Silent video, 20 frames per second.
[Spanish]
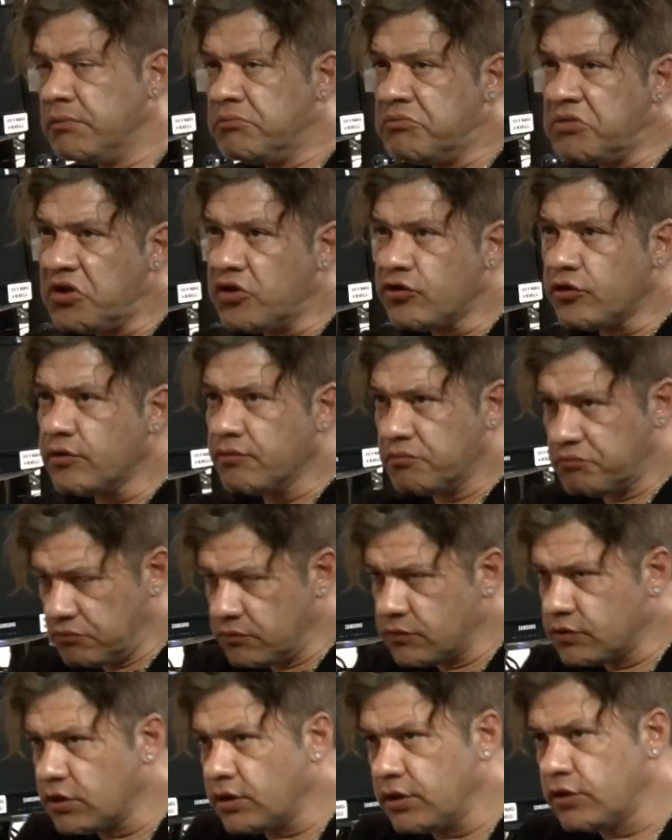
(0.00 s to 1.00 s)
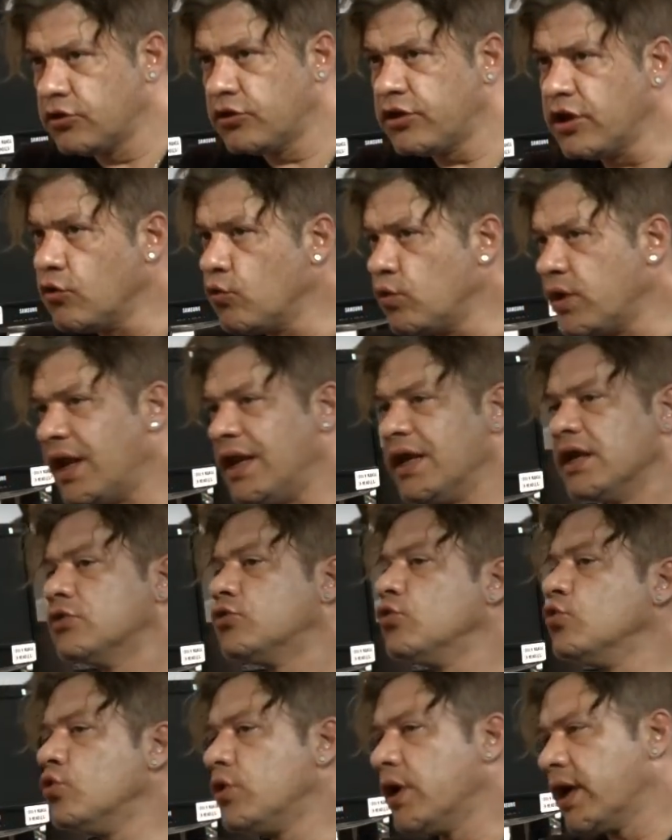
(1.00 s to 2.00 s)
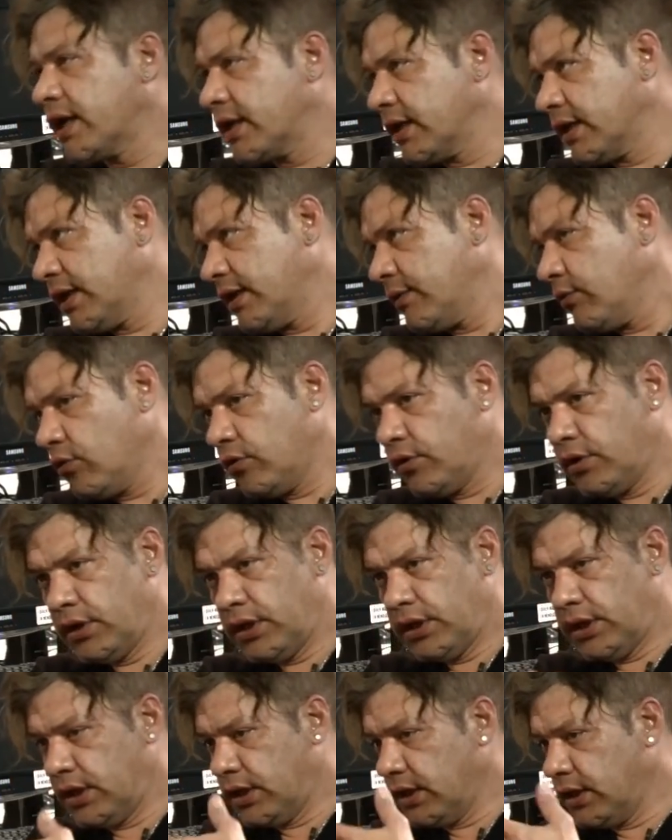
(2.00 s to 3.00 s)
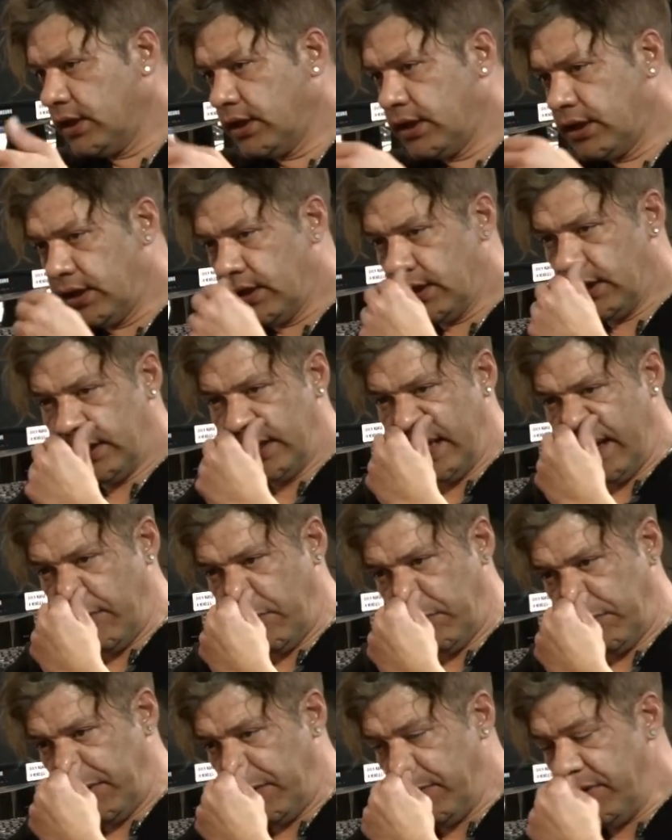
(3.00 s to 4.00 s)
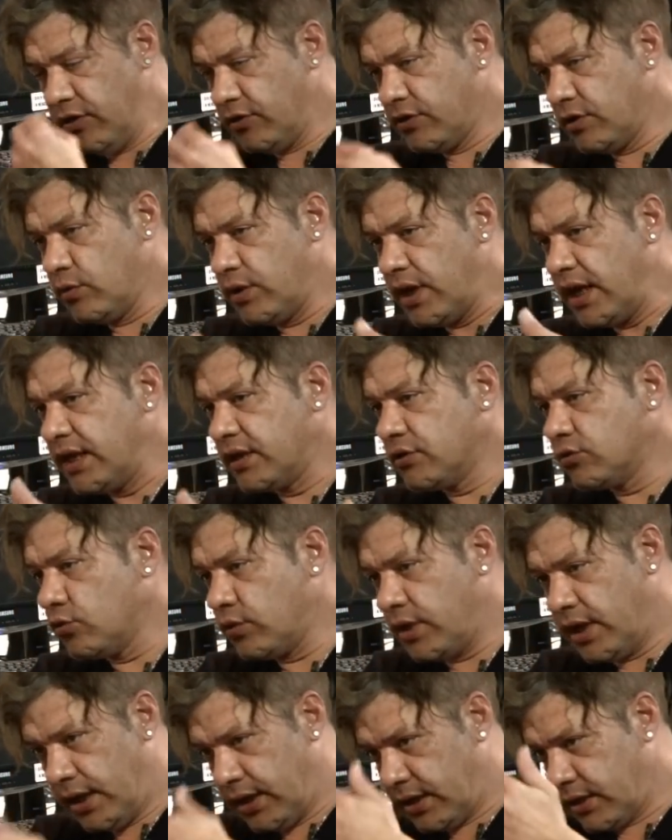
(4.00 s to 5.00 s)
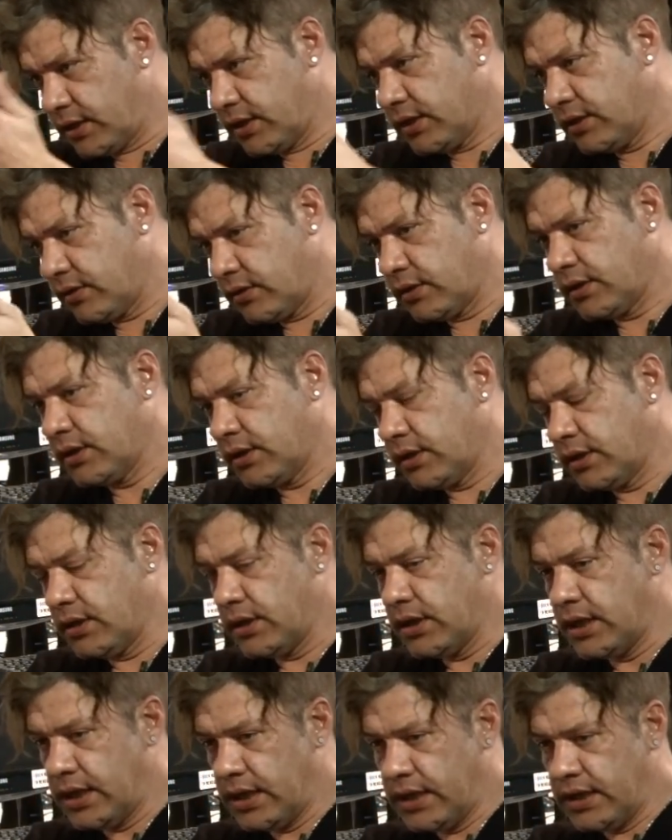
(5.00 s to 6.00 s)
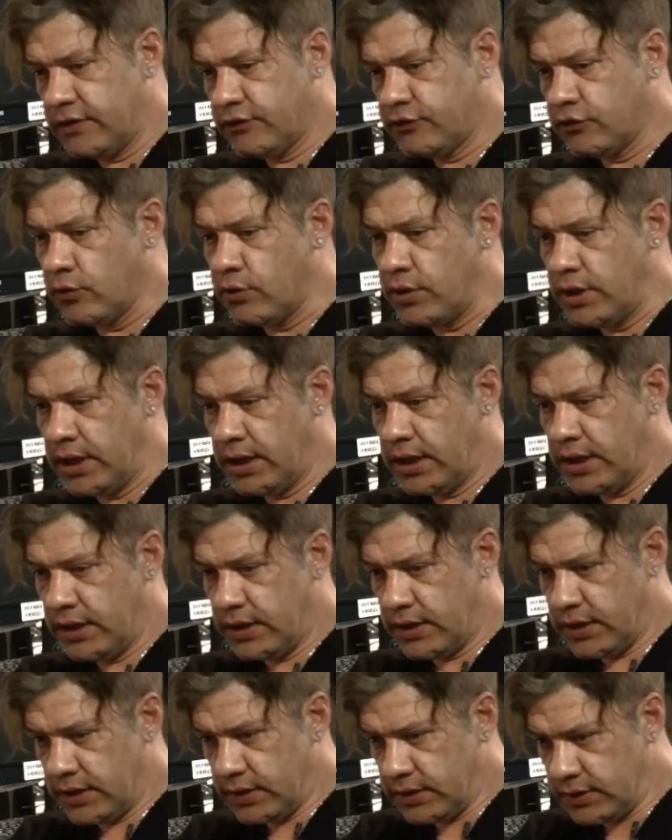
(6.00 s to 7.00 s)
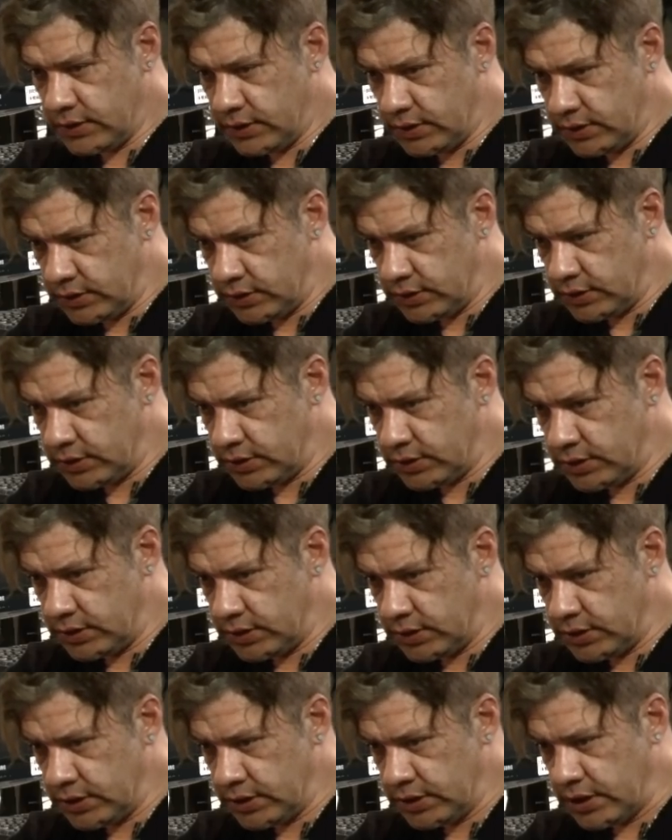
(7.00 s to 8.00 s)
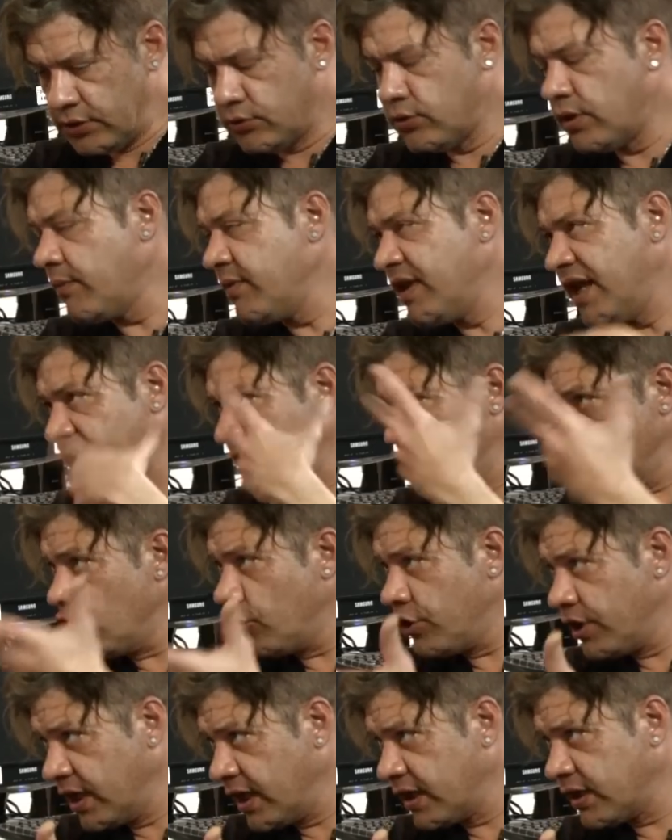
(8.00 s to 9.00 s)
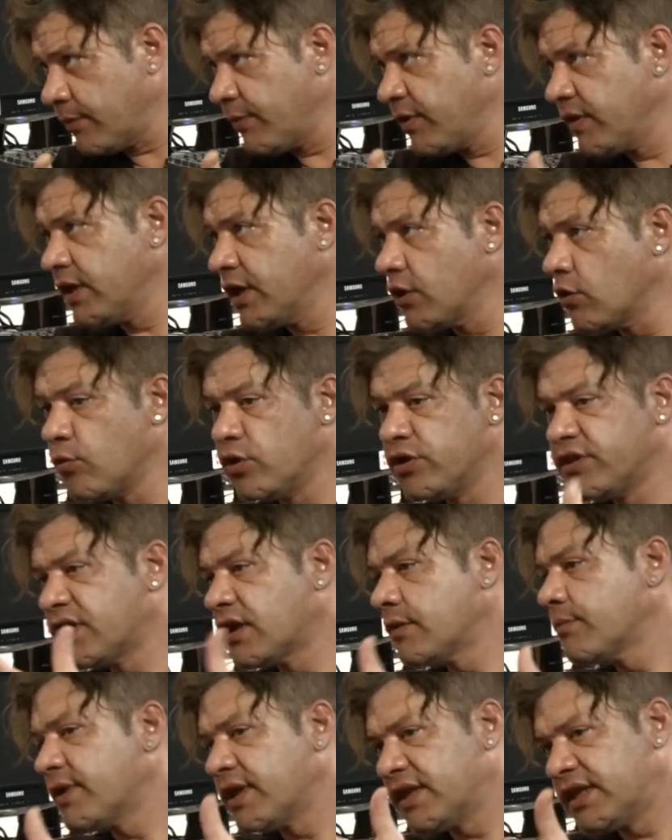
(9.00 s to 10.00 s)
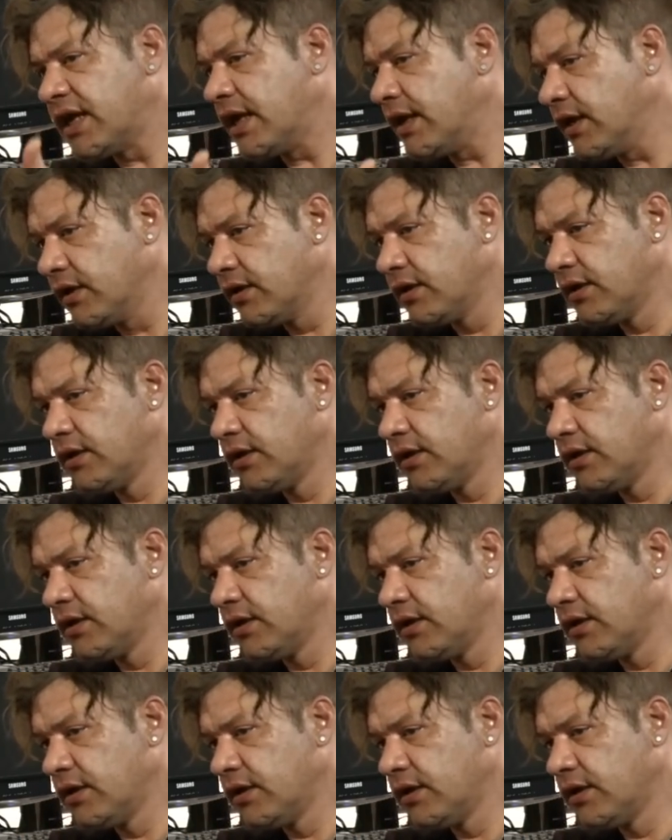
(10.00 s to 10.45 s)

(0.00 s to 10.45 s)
No, yo, tengo una lectura que voy, digamos, primero tengo una lectura eh, sobre, desde una mirada teórica también de cómo interpretar,